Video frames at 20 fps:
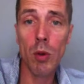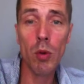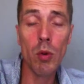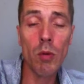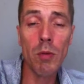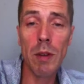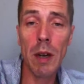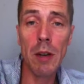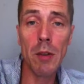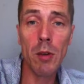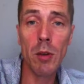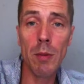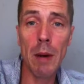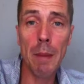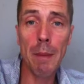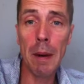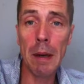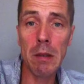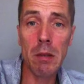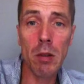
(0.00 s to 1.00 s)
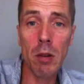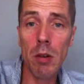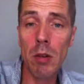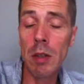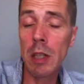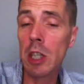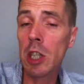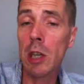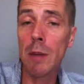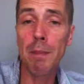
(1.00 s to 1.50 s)
nouvelles de ma
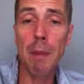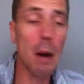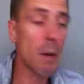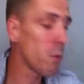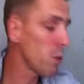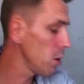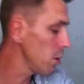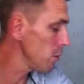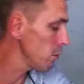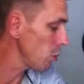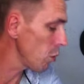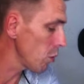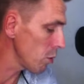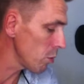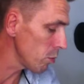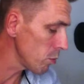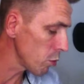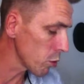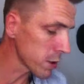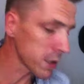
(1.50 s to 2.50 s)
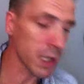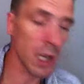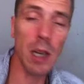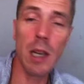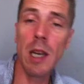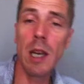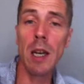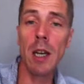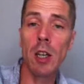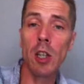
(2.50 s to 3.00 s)
patronne et j'ai pas mon, mon,
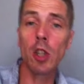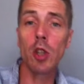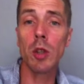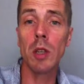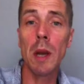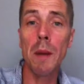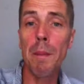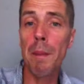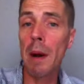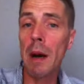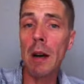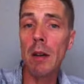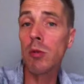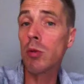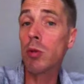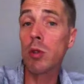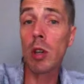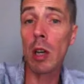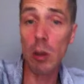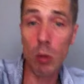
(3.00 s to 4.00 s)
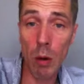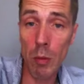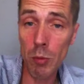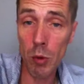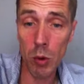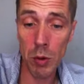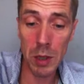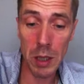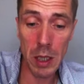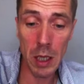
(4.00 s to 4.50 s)
salaire, je n'ai pas tout ce qu'elle doit me
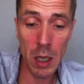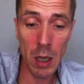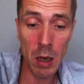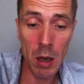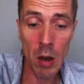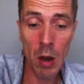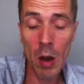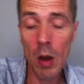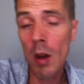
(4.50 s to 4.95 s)
donner.